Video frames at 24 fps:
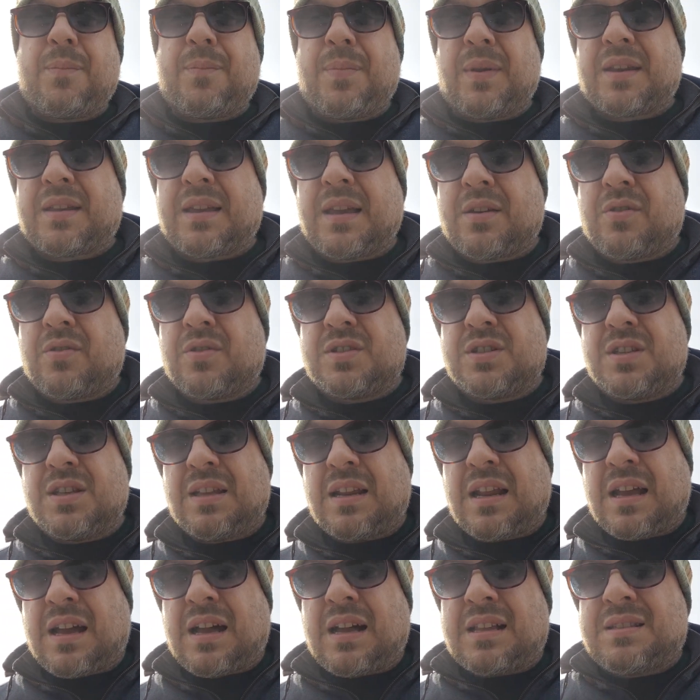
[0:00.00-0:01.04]
eh? perché così
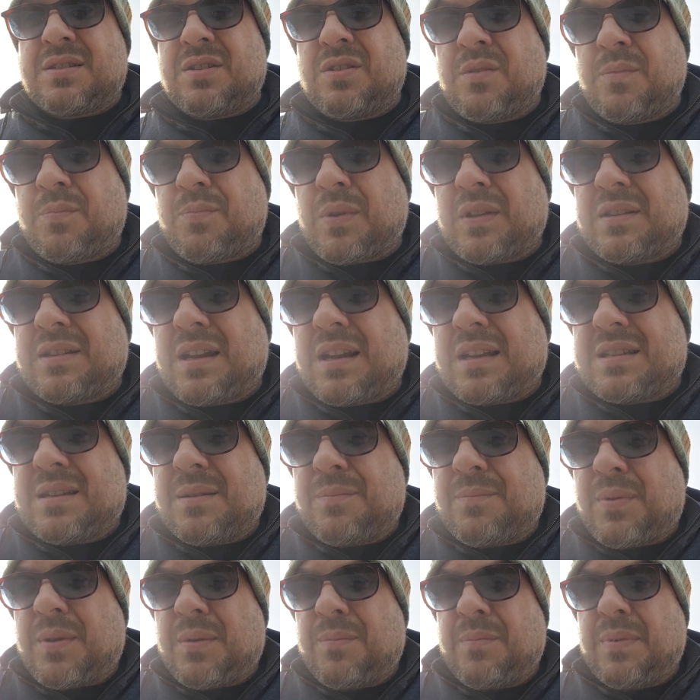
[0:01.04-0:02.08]
ragazzi non può andare
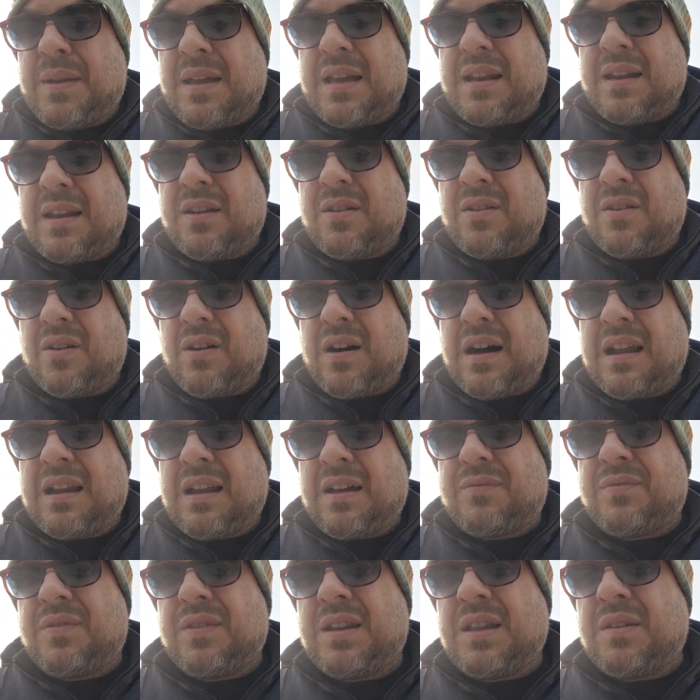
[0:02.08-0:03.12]
sempre bene, no?
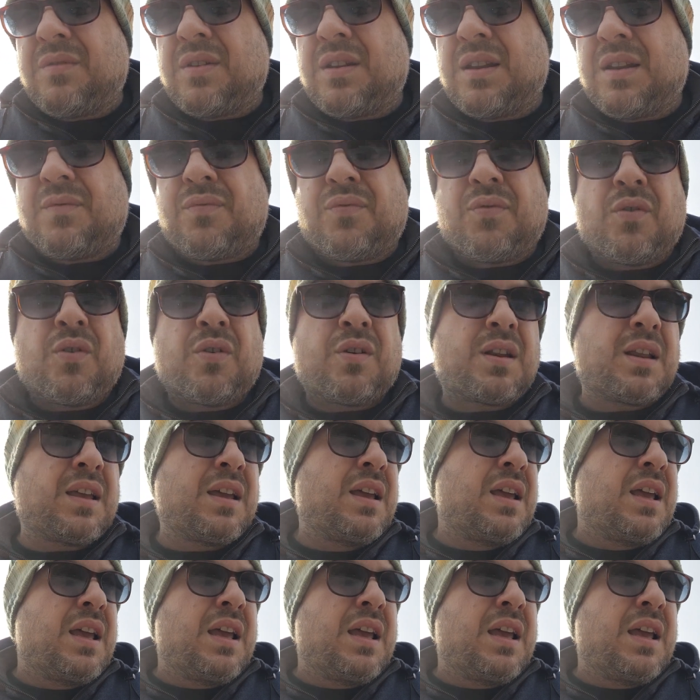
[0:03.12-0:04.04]
alla fine viene fuori.